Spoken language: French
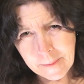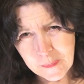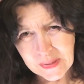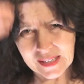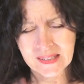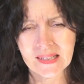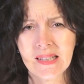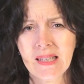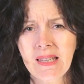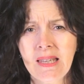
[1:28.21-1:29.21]
pique
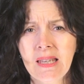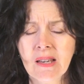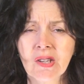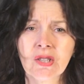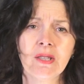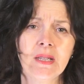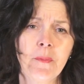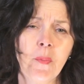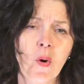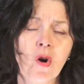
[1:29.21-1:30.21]
et ce n'est
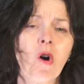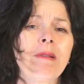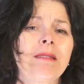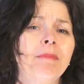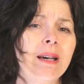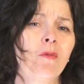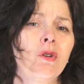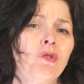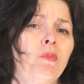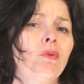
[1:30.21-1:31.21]
pas complètement
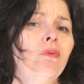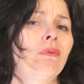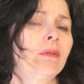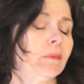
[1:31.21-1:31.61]
waterproof.